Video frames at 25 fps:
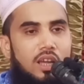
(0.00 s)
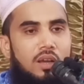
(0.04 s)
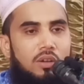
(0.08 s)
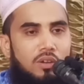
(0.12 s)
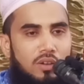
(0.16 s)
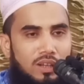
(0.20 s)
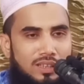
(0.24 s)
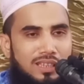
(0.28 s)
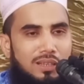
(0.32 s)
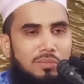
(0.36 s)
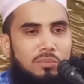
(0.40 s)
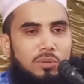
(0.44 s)

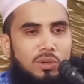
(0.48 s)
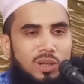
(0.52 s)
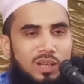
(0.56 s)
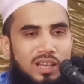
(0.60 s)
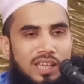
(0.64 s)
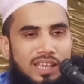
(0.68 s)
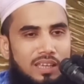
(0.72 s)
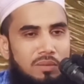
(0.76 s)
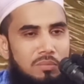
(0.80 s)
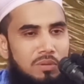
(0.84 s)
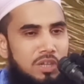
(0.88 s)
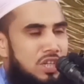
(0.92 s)
কথা বললে
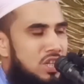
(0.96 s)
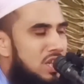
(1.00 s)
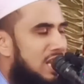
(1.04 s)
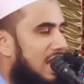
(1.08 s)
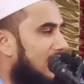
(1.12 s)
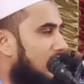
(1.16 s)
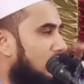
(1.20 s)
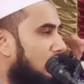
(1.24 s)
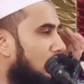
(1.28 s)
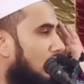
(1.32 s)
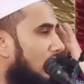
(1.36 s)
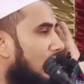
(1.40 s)
কি
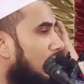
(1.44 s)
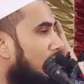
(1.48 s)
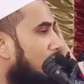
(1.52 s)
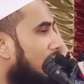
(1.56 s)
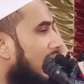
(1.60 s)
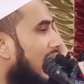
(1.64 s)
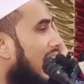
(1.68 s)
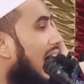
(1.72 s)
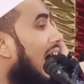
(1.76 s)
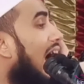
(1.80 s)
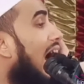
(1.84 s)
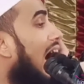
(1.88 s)
বিশ্বাস
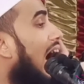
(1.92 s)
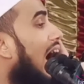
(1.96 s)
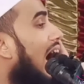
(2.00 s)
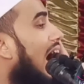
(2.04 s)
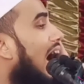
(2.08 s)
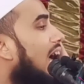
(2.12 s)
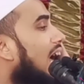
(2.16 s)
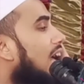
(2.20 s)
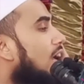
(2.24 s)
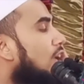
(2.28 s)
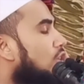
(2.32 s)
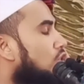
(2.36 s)
করবা
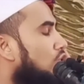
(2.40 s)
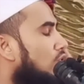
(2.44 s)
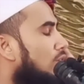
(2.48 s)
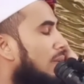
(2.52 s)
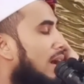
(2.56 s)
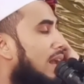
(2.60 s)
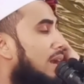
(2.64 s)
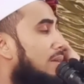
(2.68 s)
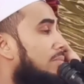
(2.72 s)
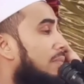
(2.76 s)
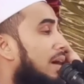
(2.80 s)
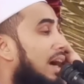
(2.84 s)

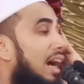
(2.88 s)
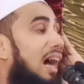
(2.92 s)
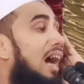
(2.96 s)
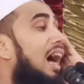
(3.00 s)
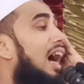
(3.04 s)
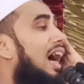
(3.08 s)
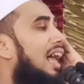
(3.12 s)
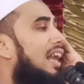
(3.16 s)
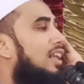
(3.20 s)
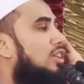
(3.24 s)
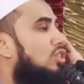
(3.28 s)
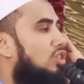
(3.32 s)
তোমার
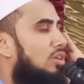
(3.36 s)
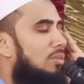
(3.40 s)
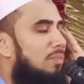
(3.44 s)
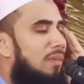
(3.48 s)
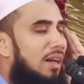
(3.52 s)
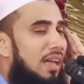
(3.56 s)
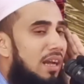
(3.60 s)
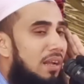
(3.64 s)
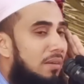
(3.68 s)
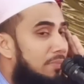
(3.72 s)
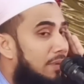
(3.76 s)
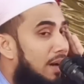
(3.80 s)
মার
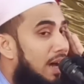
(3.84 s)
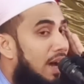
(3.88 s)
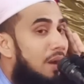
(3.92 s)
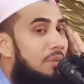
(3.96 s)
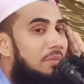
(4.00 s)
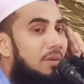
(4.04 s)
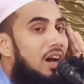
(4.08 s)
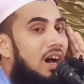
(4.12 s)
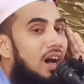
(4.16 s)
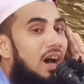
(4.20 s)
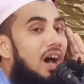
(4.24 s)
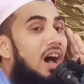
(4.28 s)
তোমার
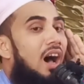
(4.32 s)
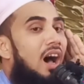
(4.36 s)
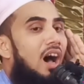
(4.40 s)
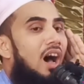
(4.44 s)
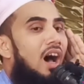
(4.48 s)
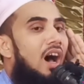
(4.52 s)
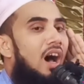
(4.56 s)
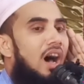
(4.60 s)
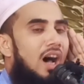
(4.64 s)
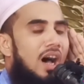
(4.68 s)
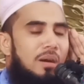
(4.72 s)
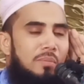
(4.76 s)
বাবা
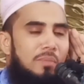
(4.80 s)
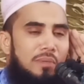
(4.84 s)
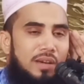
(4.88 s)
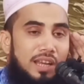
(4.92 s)
আমারে